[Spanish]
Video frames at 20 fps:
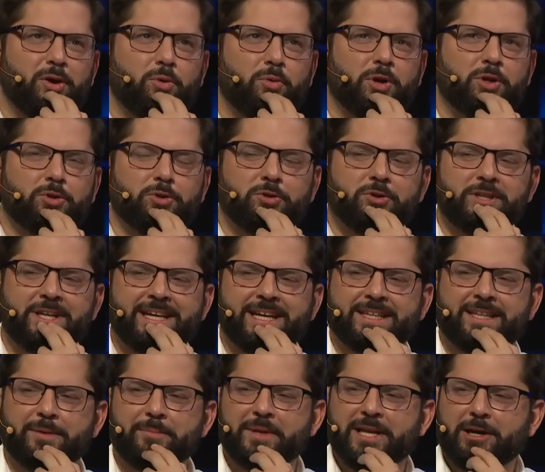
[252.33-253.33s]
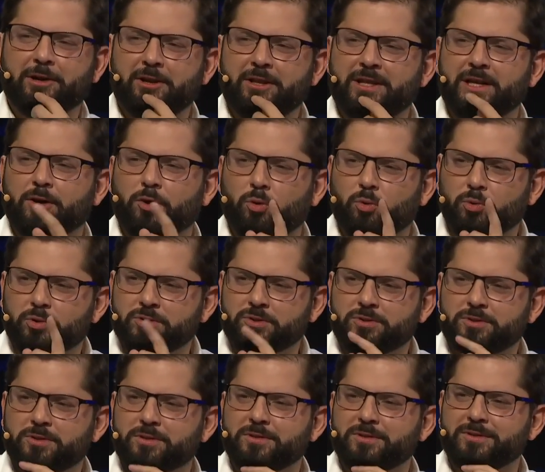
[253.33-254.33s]
cuando no tenía terminado el
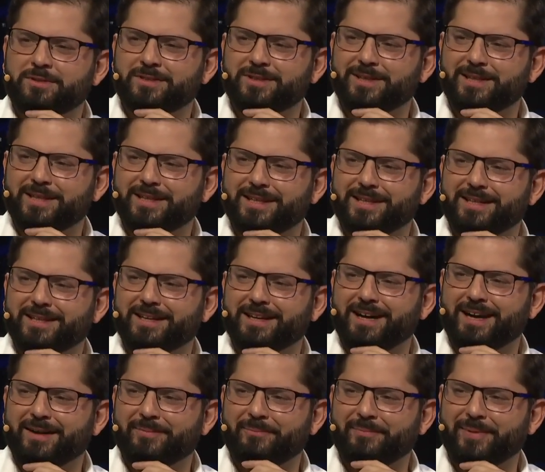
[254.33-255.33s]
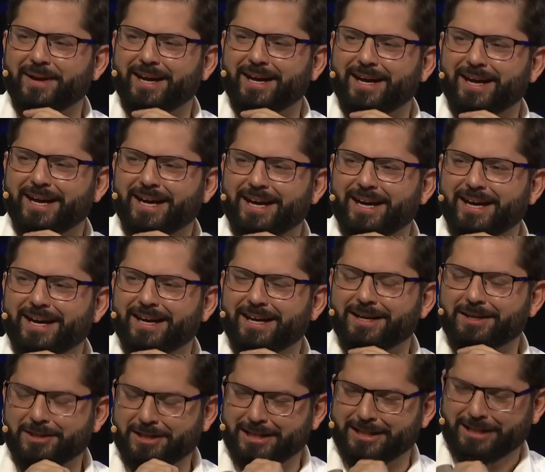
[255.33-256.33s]
discurso eh,
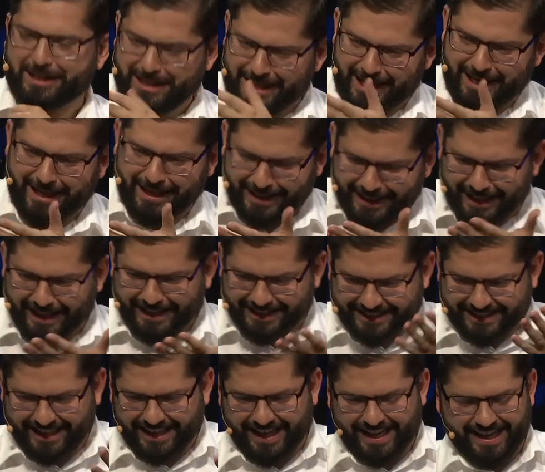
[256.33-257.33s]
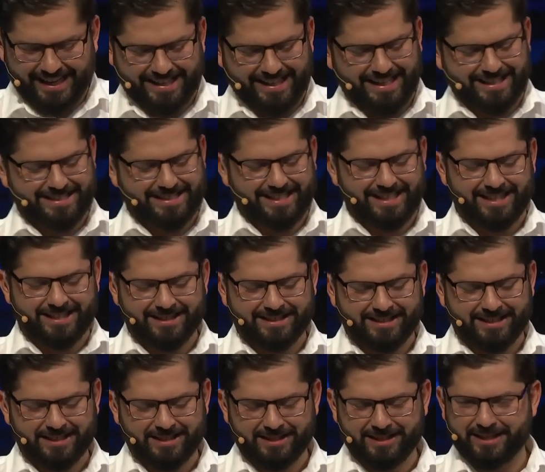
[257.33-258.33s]
para que tenía que entregar al día
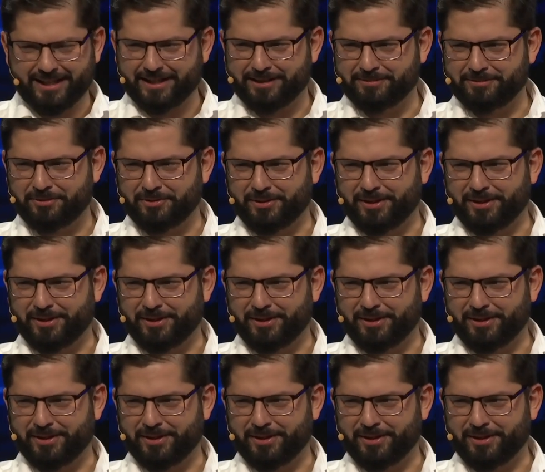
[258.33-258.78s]
siguiente. por eso se lo